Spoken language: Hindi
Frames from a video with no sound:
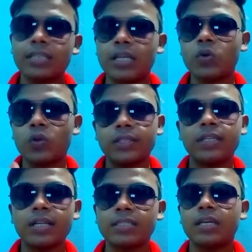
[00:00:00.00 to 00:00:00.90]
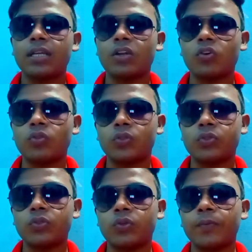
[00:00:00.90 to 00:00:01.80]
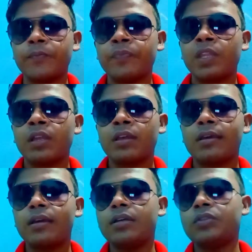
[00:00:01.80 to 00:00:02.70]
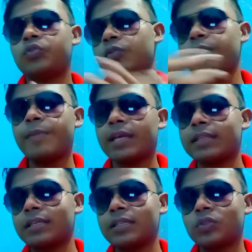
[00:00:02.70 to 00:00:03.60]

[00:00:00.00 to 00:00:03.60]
करो इतना शेयर करो दोस्तों कि जो भी व्यक्ति